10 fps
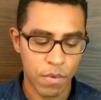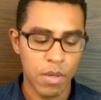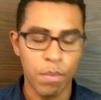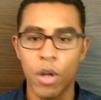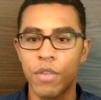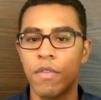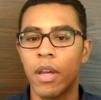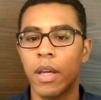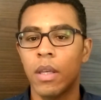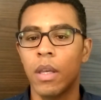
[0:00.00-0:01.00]
Você pode
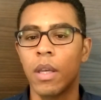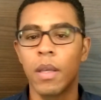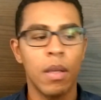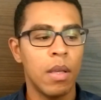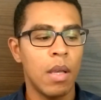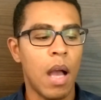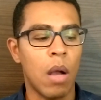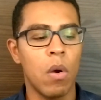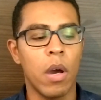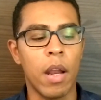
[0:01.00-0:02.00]
ver que
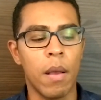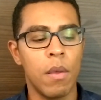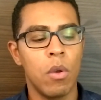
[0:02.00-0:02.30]
agora